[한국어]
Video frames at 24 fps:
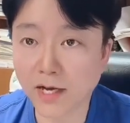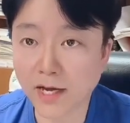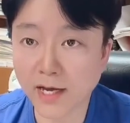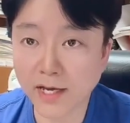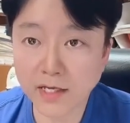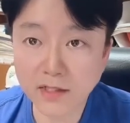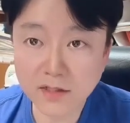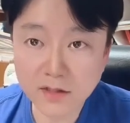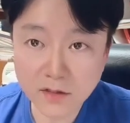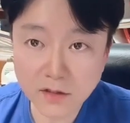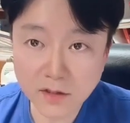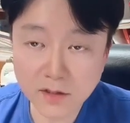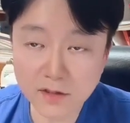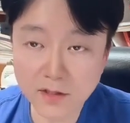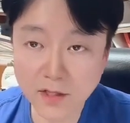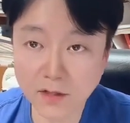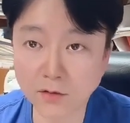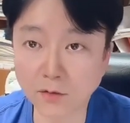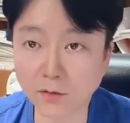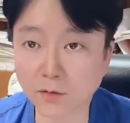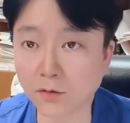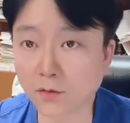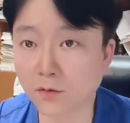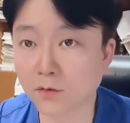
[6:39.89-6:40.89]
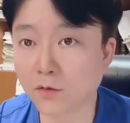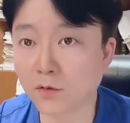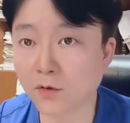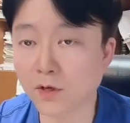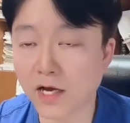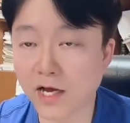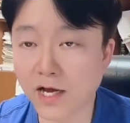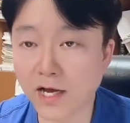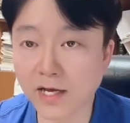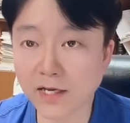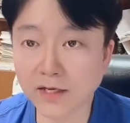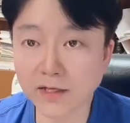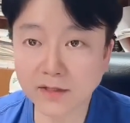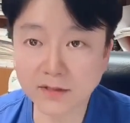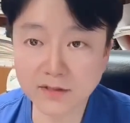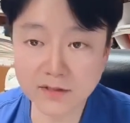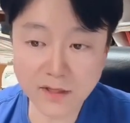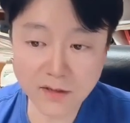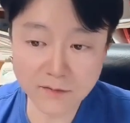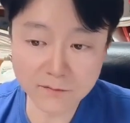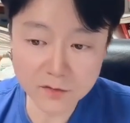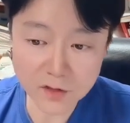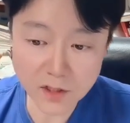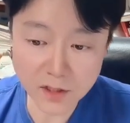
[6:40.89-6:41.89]
ISTJ도 그렇고
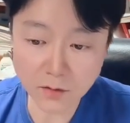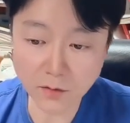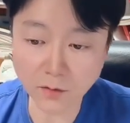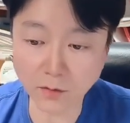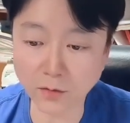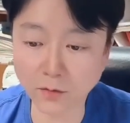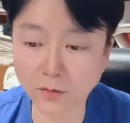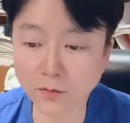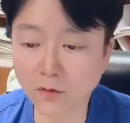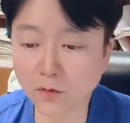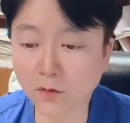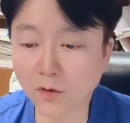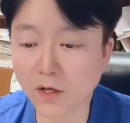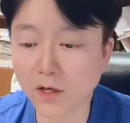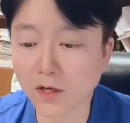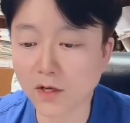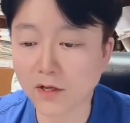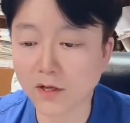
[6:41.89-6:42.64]
ISFJ도 그렇고